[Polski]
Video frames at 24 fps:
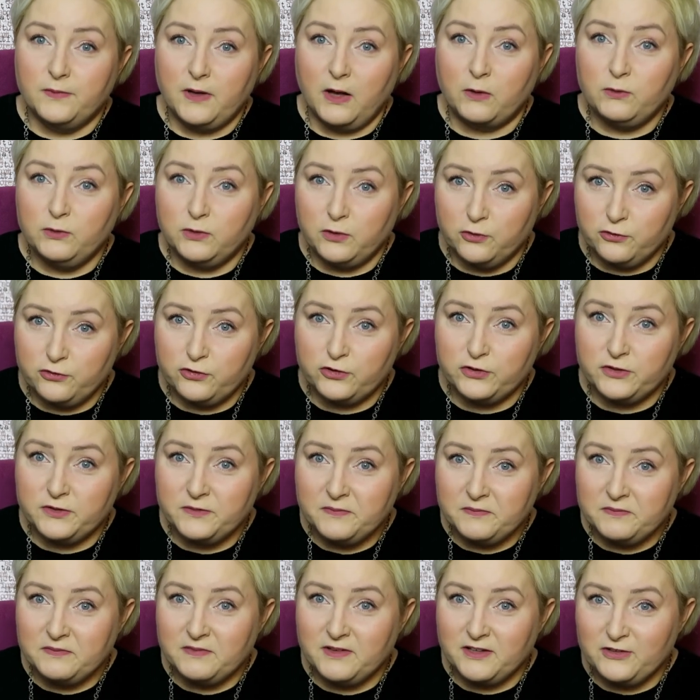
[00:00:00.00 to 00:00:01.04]
autorzy
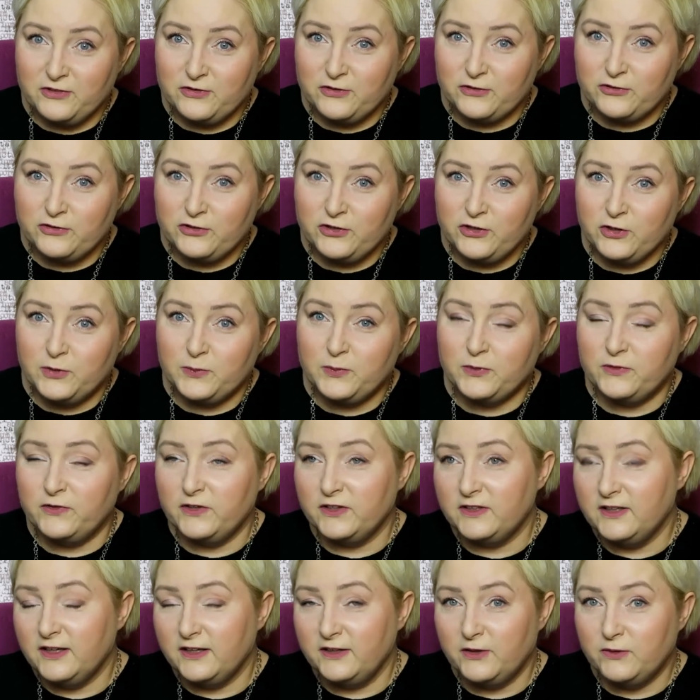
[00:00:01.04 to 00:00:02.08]
tej książki
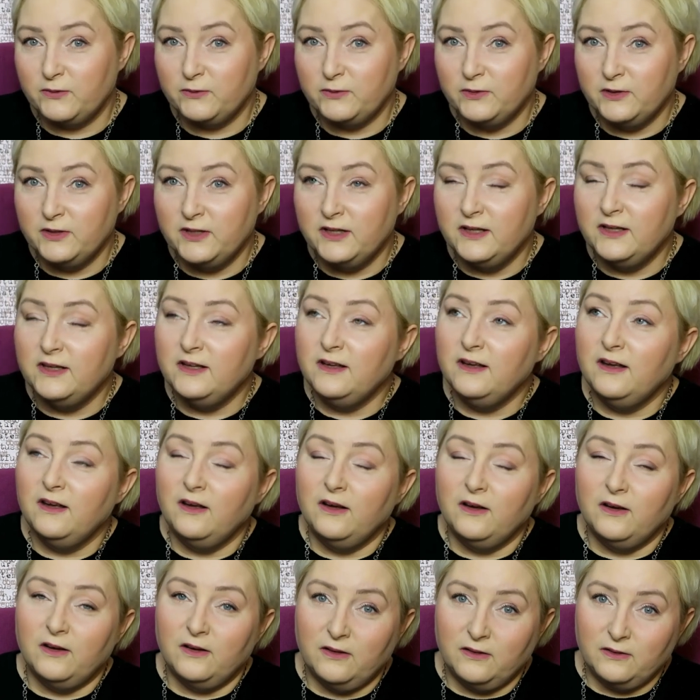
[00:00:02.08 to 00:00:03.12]
opowiadają
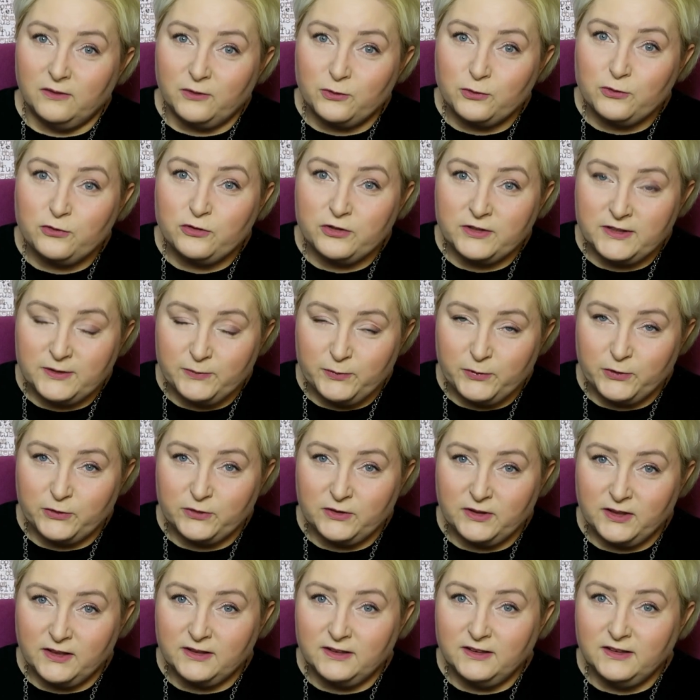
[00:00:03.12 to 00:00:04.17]
o różnych
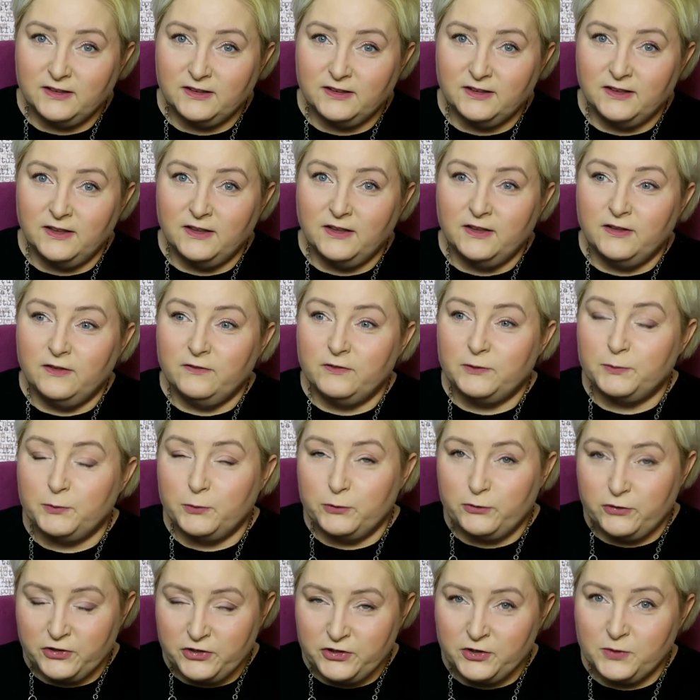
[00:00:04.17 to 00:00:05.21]
zbrodniach
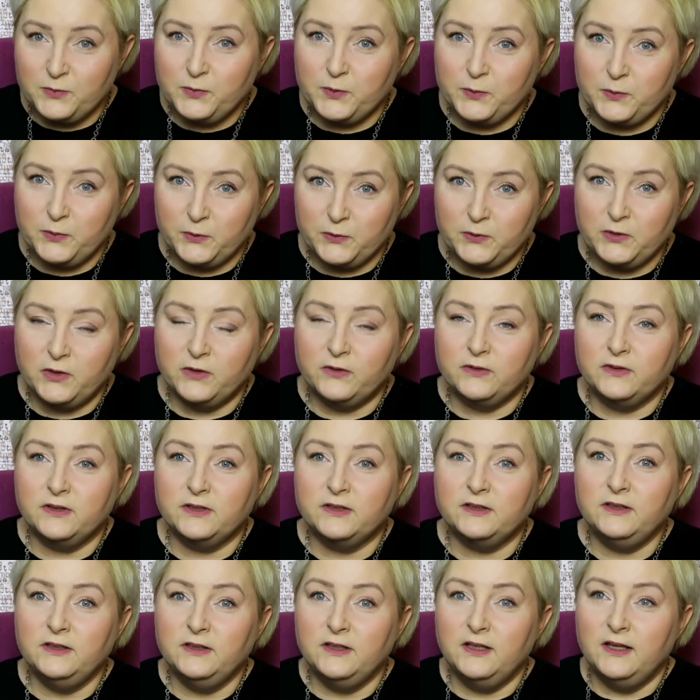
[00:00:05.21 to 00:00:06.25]
współcześnie
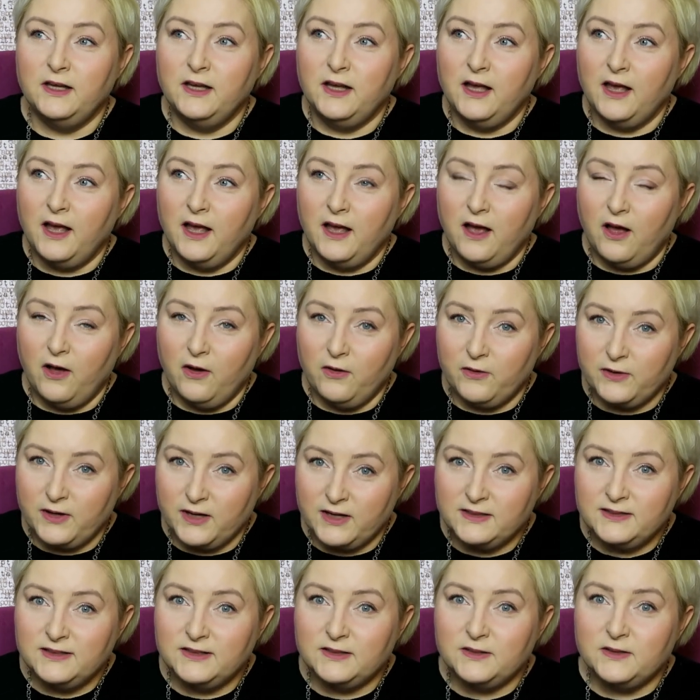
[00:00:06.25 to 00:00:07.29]
popełnionych
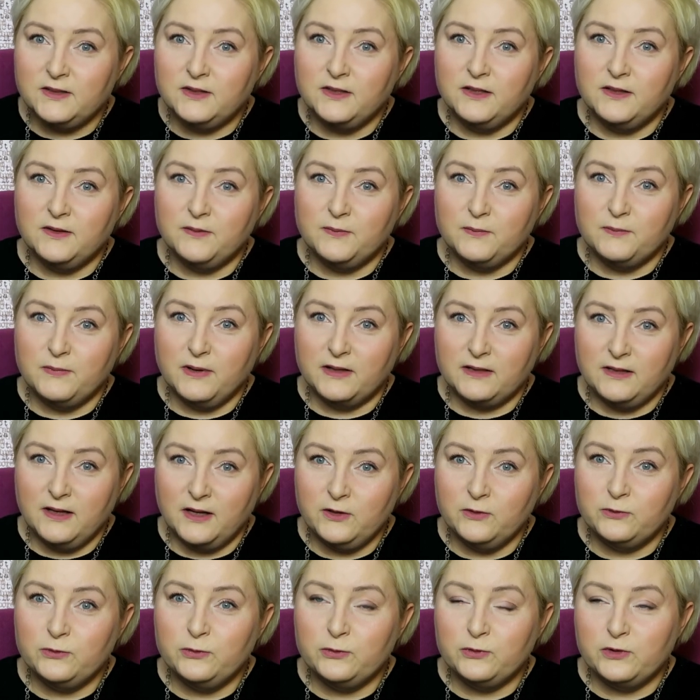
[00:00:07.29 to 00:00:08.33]
oraz
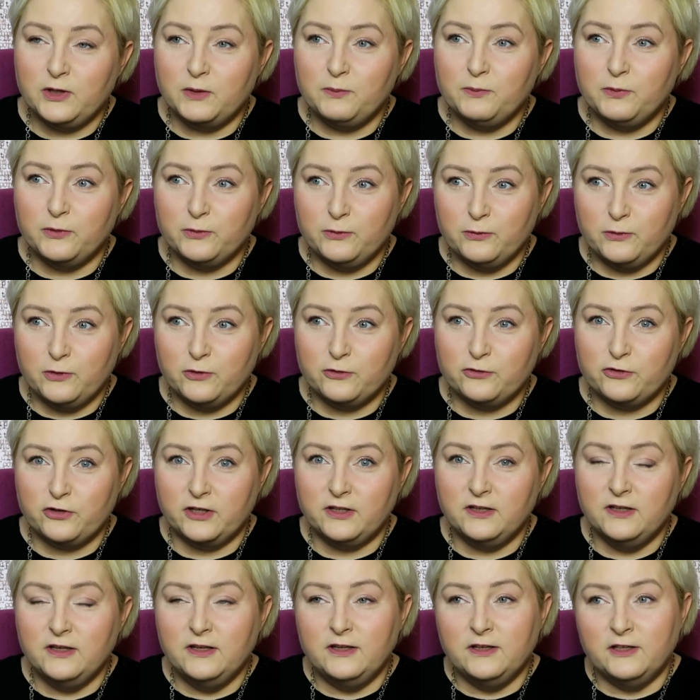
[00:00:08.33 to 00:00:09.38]
badają tutaj
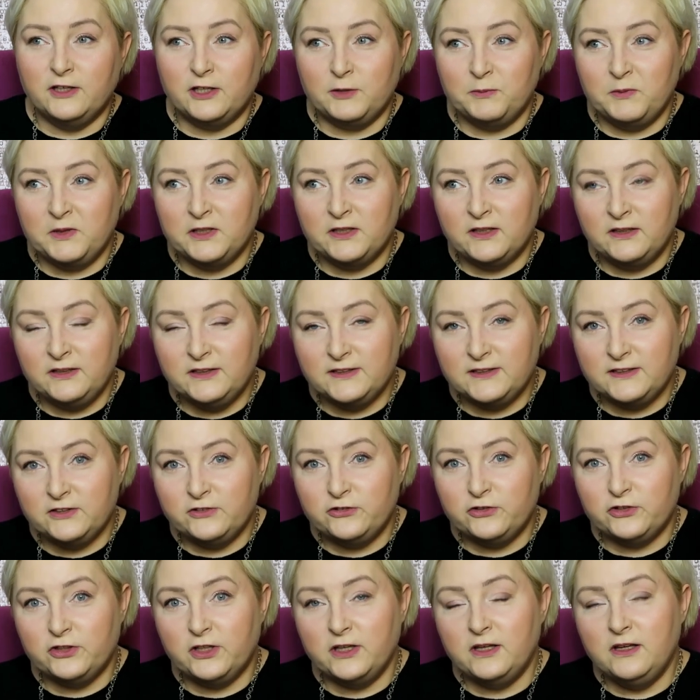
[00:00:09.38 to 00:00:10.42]
podłoże
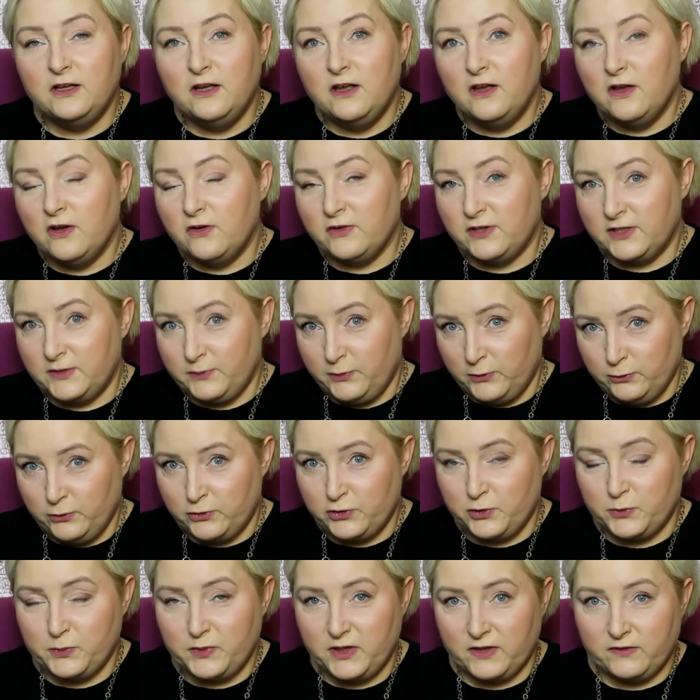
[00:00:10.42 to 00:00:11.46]
kryminalistyczne oraz
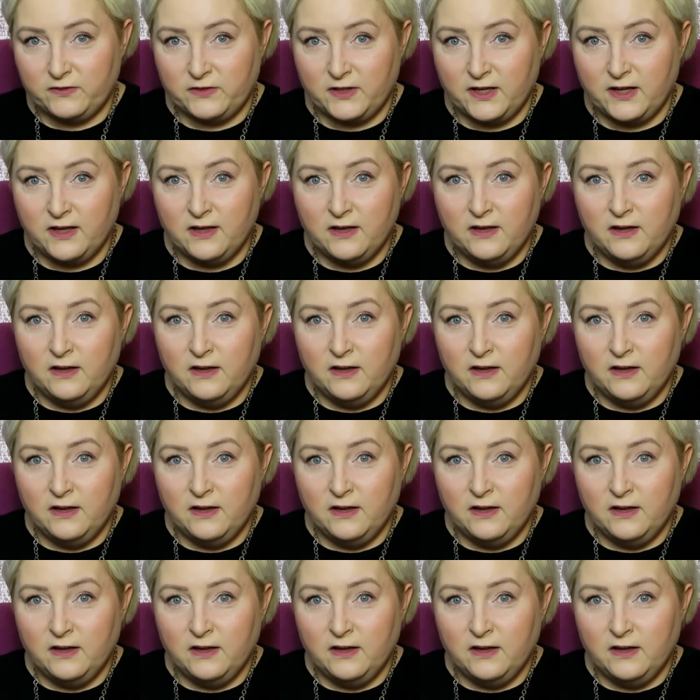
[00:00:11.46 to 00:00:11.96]
podłoże prawne.